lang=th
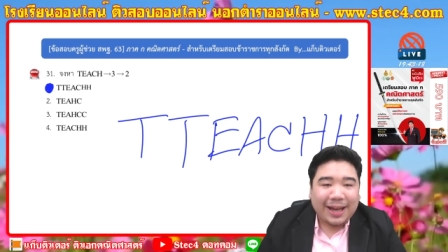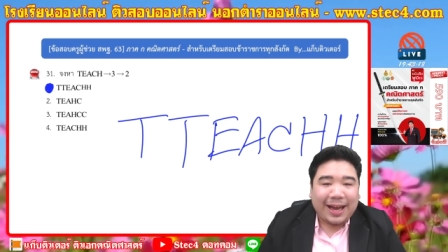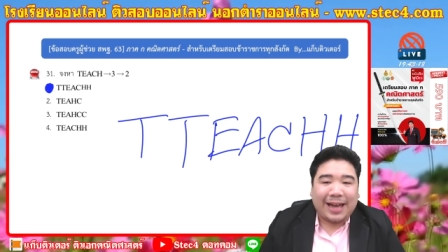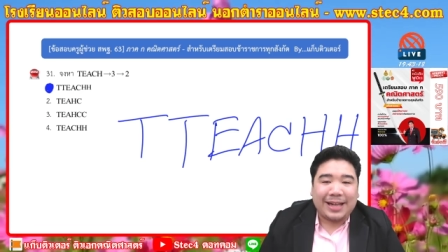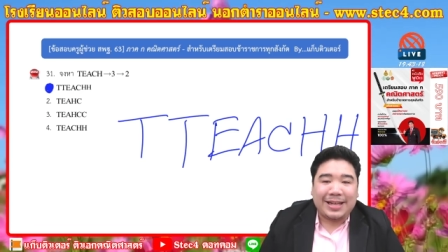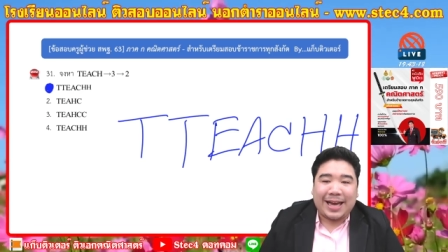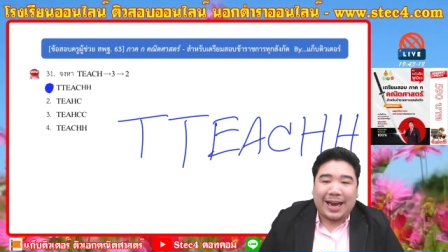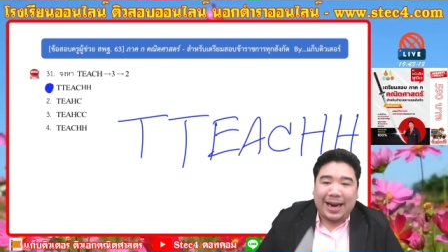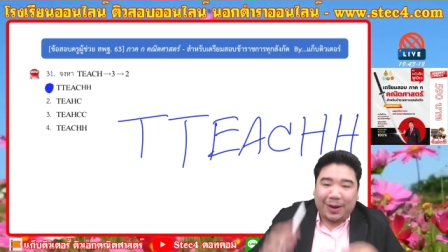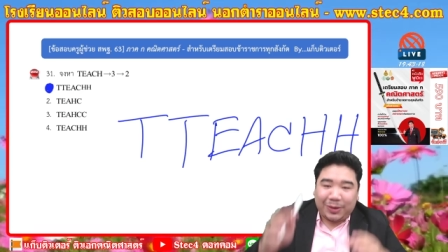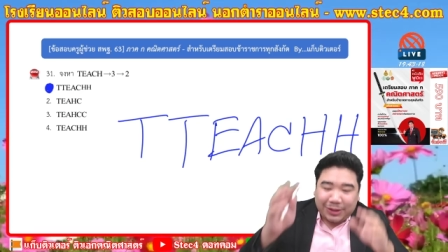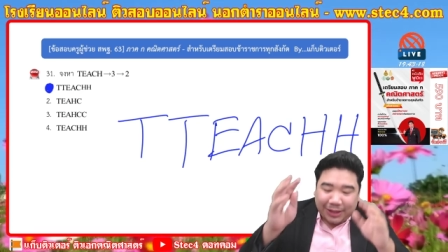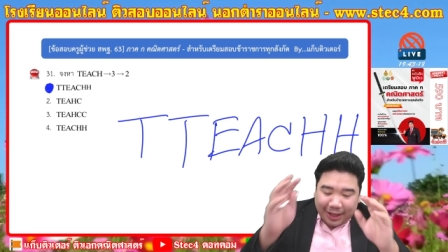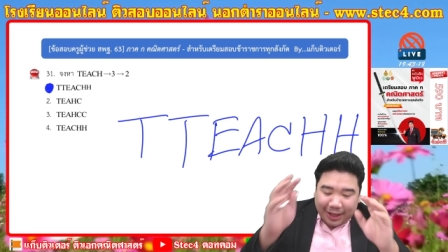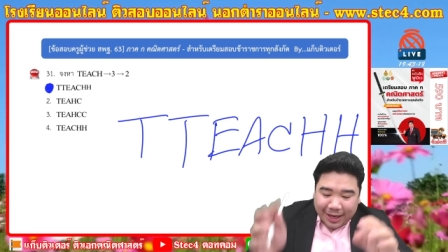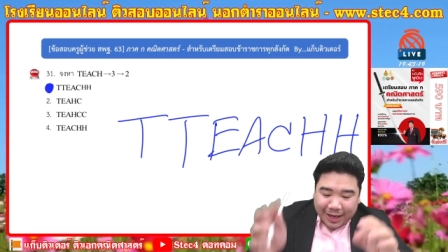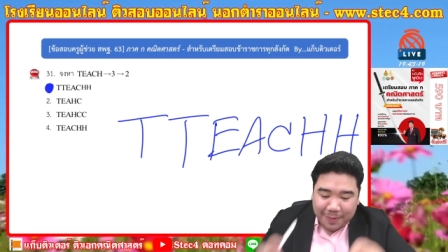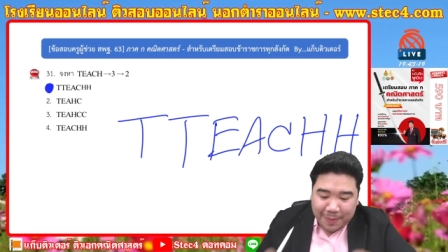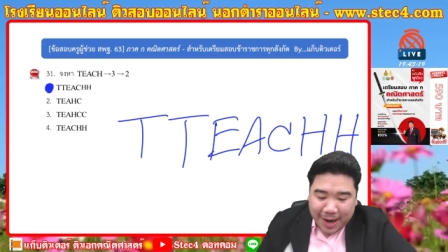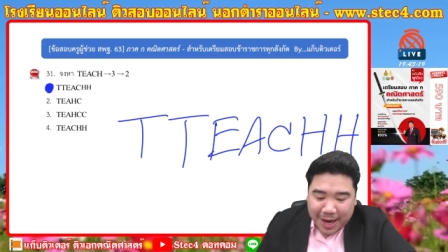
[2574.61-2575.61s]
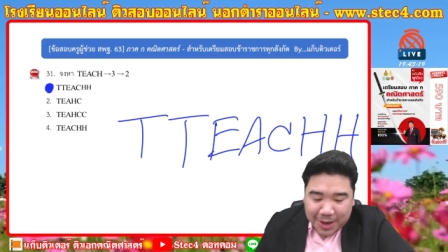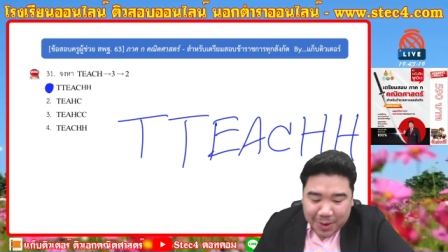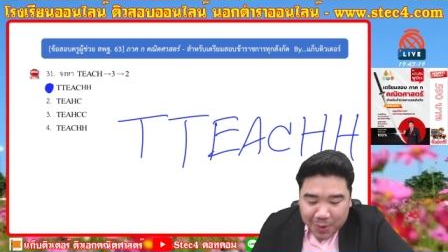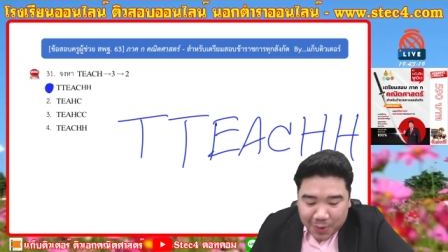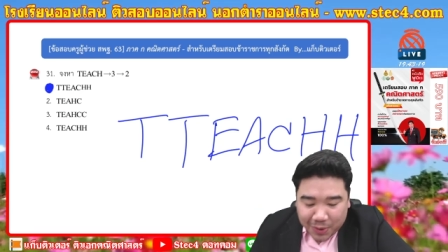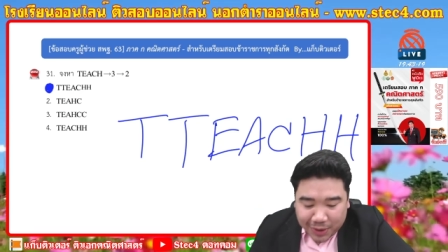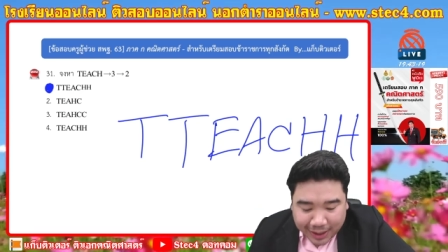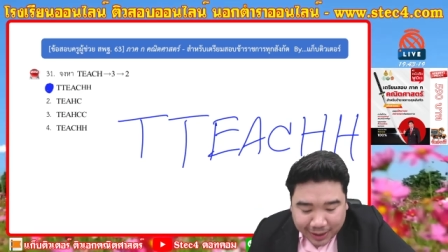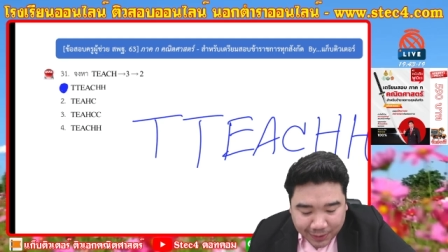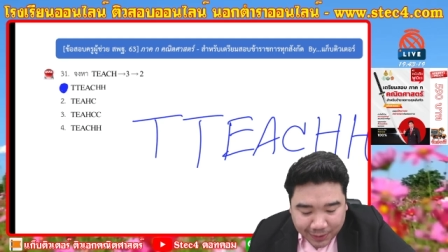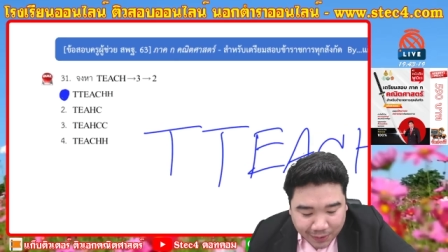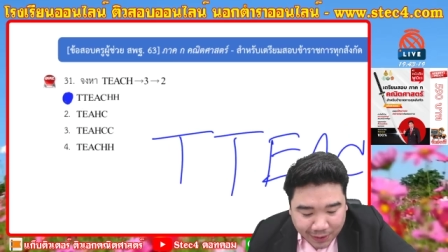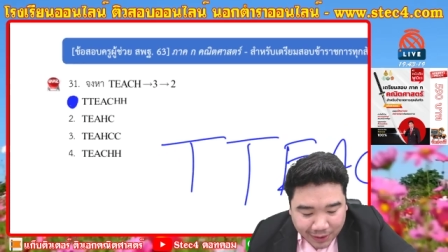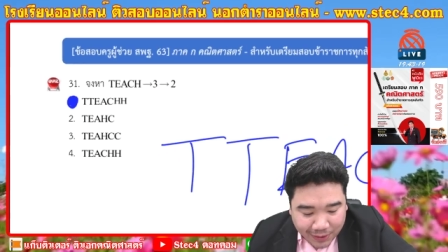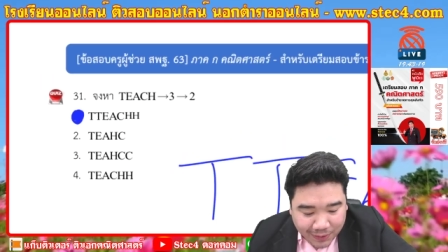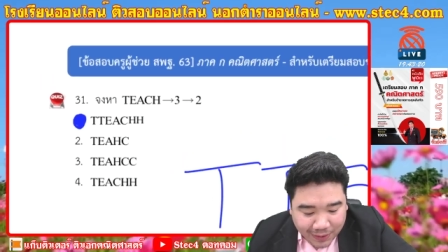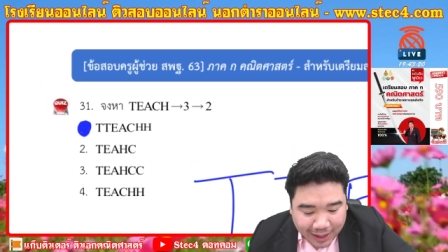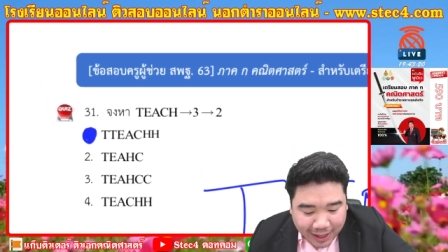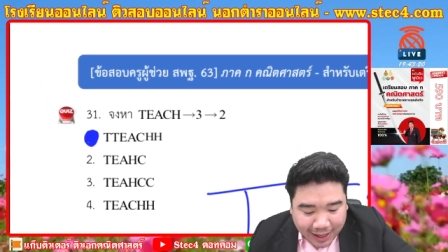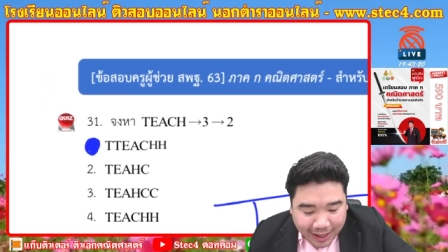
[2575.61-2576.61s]
อาจารย์เอาเฉลยมาให้ดูนี่ ทุกคน
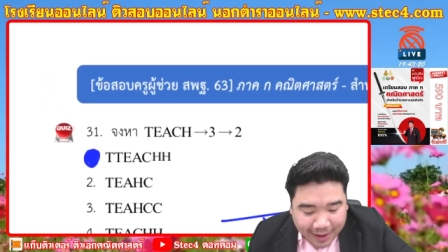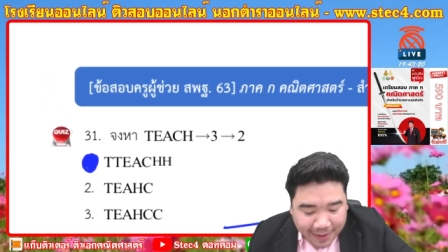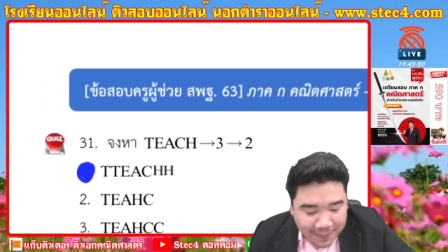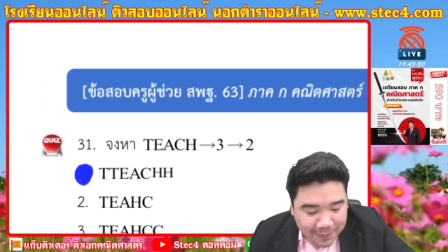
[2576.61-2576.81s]
ดูนะฮะ